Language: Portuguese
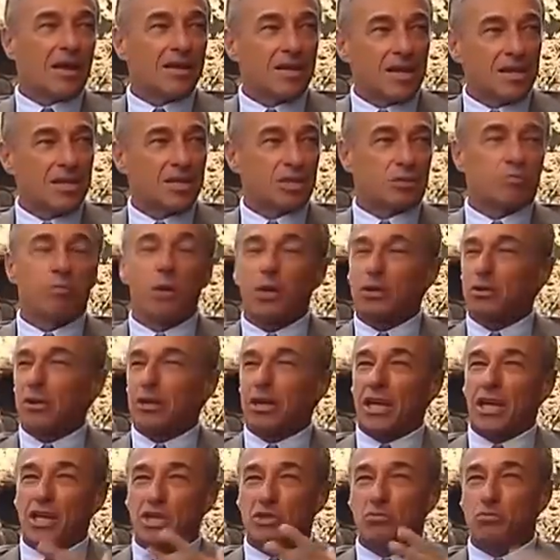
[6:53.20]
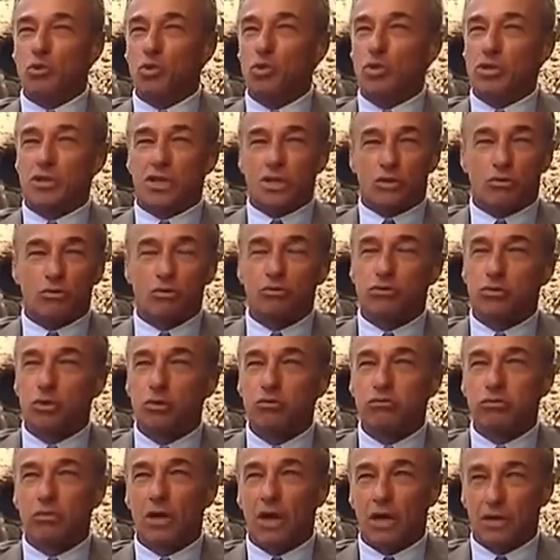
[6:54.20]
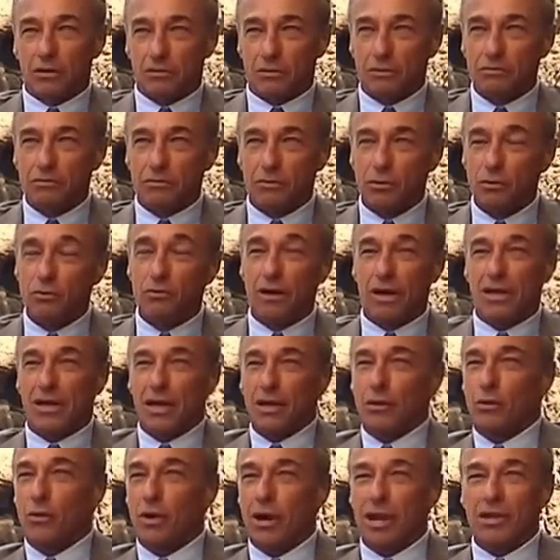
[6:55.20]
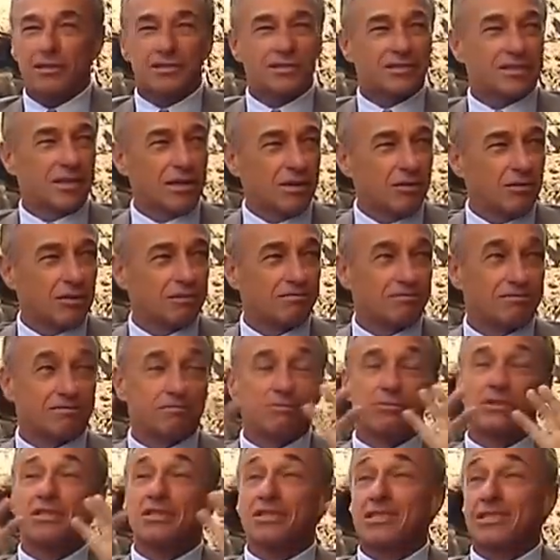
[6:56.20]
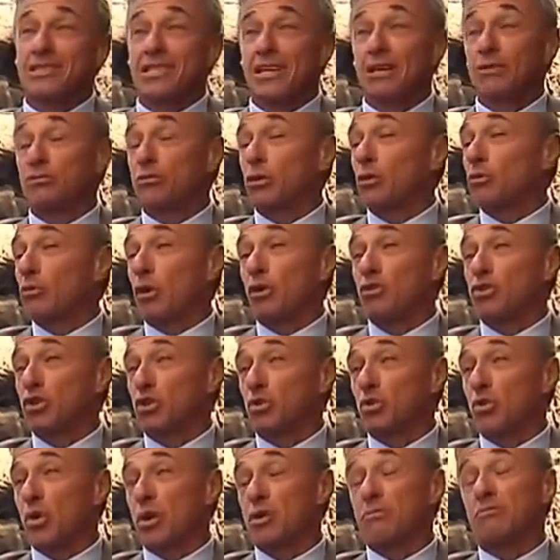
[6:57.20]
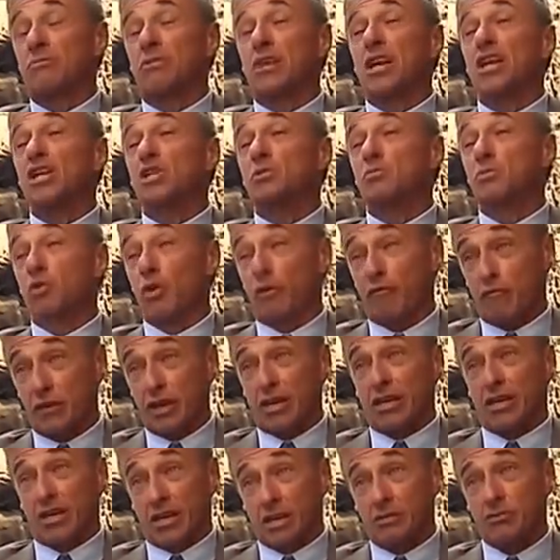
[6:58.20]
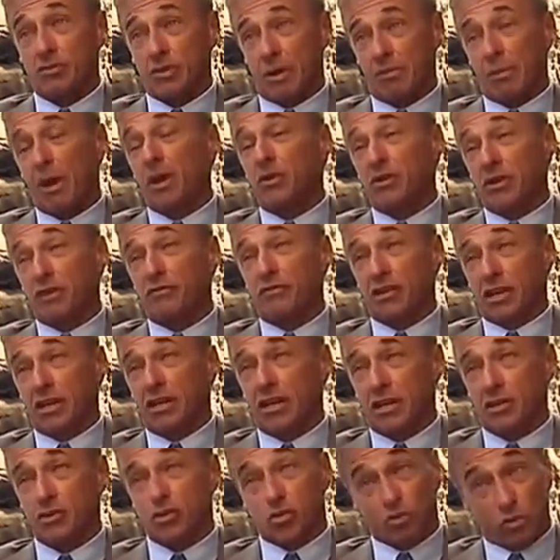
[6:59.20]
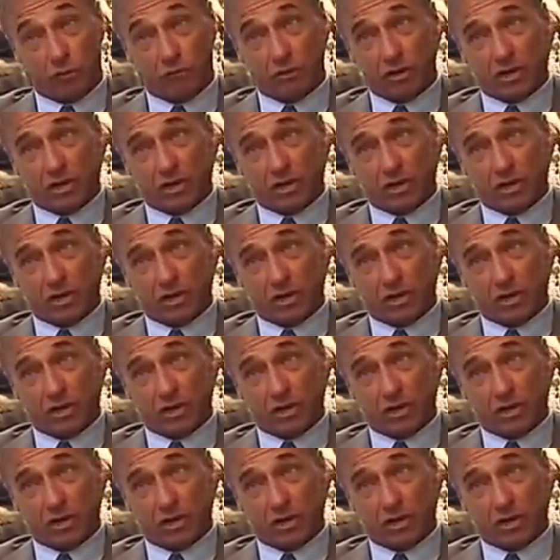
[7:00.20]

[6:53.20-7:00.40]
E aí eles botam aquelas músicas, dum-dum, dum-dum, aquele coração, Santo no auditório 3 mil africanos, a maioria africana, sul